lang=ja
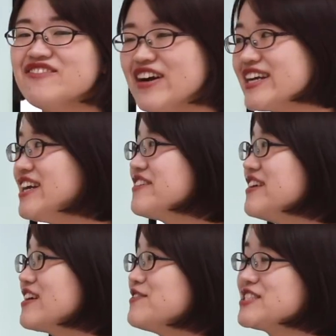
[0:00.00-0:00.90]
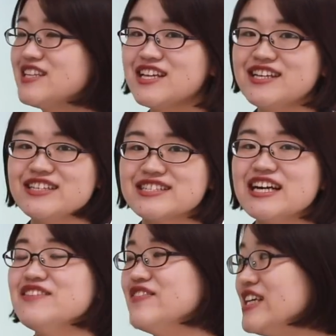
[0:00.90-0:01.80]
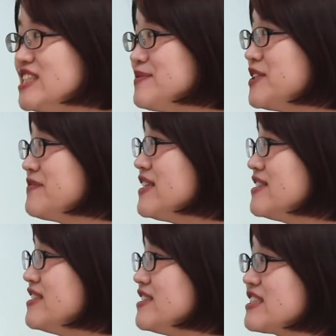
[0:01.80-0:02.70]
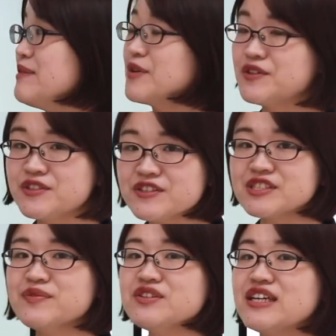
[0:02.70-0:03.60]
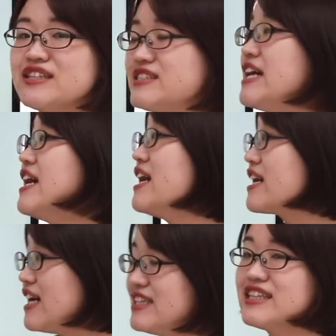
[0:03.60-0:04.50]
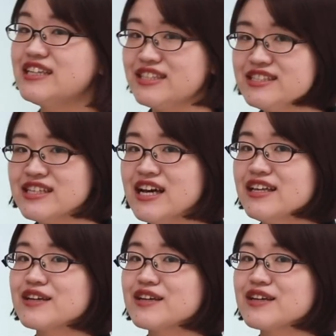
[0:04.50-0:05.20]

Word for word: 毎回言ってるかもしれないんですが、マルチプルパッセージ、しかもクロス問題ですね、簡単です。